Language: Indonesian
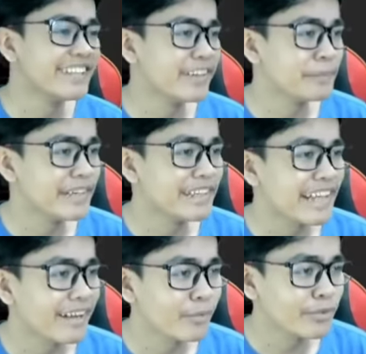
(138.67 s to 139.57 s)
itu yang bikin
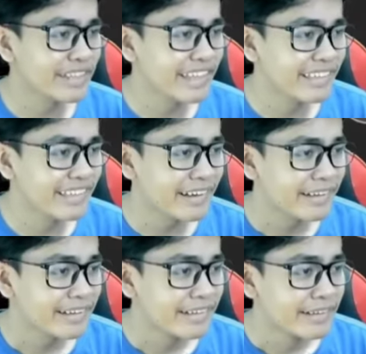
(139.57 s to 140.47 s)
takut ya guys ya
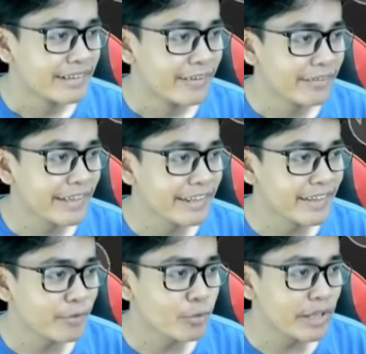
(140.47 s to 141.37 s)
oke
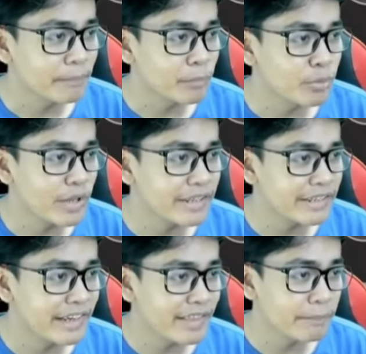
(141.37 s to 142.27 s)
ini aku kepo juga nih
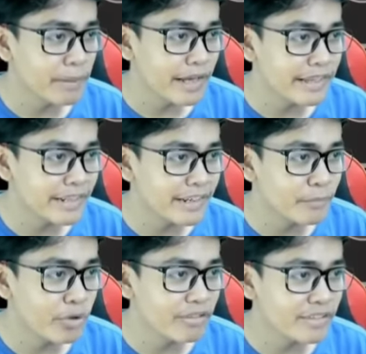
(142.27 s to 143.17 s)
guys apakah ini ada
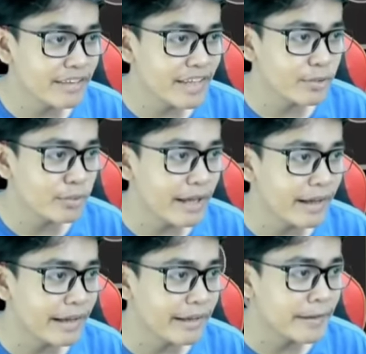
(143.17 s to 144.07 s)
monsternya atau
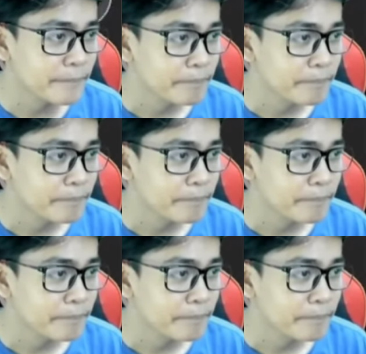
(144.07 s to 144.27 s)
kagak ya